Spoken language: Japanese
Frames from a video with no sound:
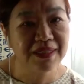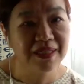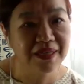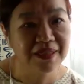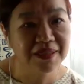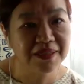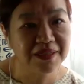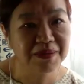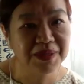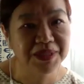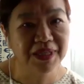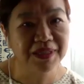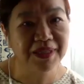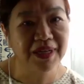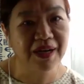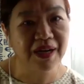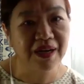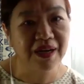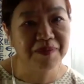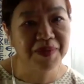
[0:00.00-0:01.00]
すみません、なん
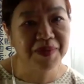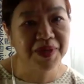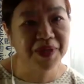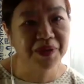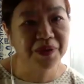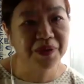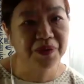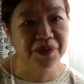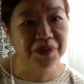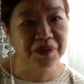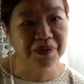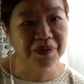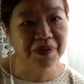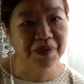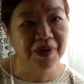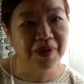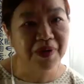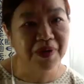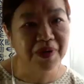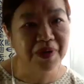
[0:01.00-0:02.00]
か画面共有がう
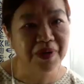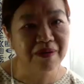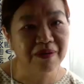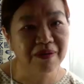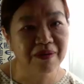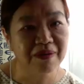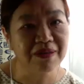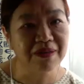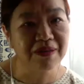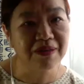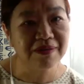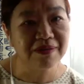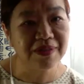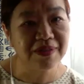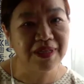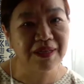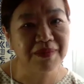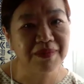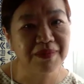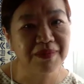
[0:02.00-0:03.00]
まくいきま
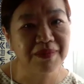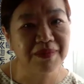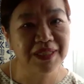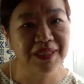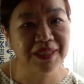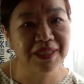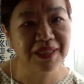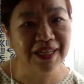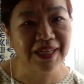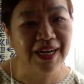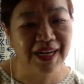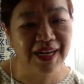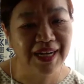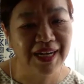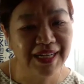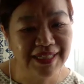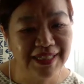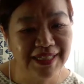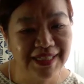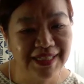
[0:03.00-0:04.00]
せんが、
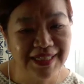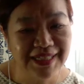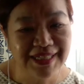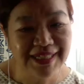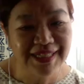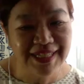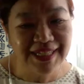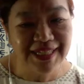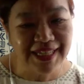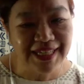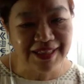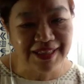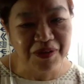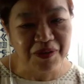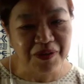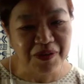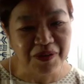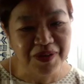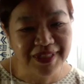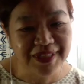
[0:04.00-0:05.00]
えー、っと、
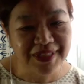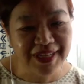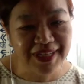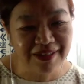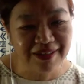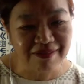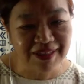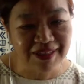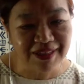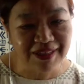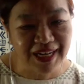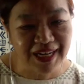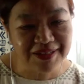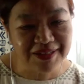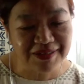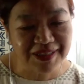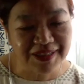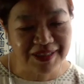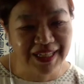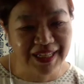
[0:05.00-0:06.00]

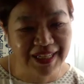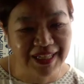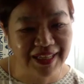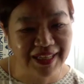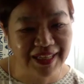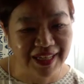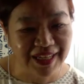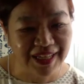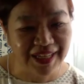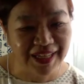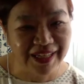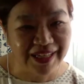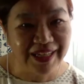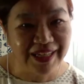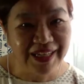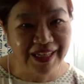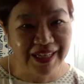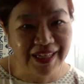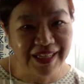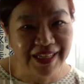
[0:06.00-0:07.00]
1977年に
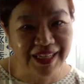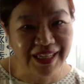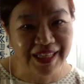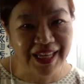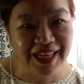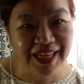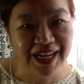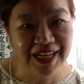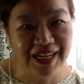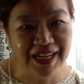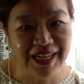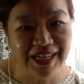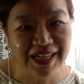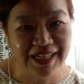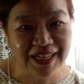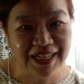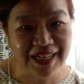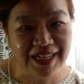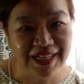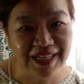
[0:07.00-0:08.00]
できた
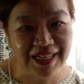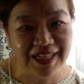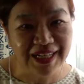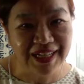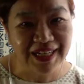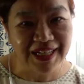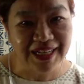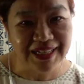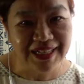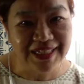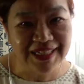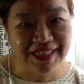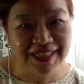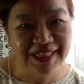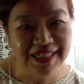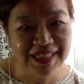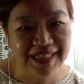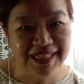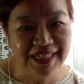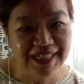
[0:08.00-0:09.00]
あ
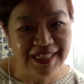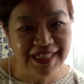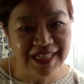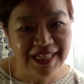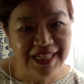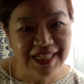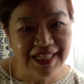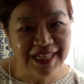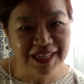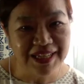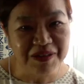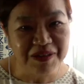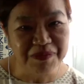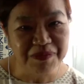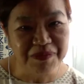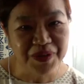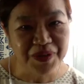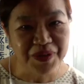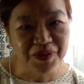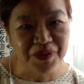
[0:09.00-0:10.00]

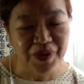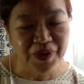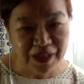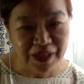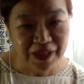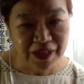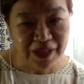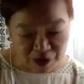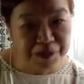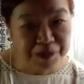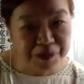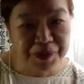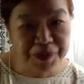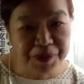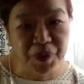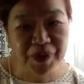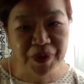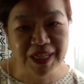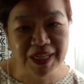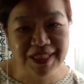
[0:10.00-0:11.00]
NPO、NPO というか、
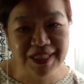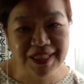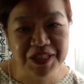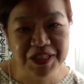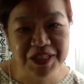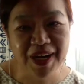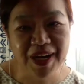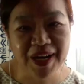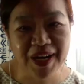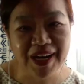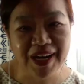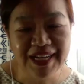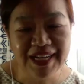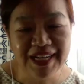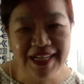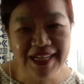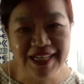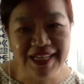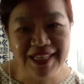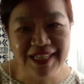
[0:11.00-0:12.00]
最初は
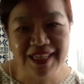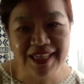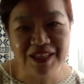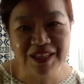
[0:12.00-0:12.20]
任意組